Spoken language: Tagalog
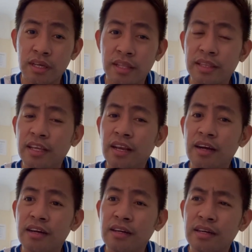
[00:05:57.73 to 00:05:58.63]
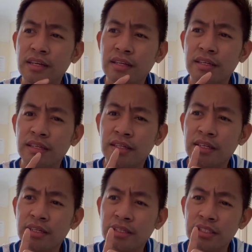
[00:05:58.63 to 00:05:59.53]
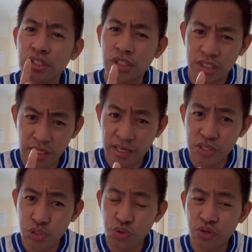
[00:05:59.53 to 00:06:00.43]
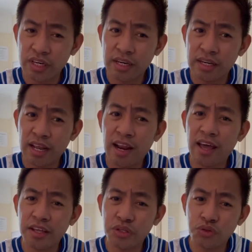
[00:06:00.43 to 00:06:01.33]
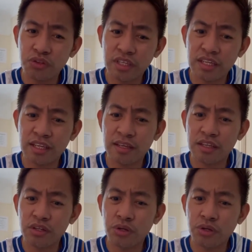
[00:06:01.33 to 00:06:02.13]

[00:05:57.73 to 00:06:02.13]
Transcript: Hindi lang siya guys yung nalait nyo din eh,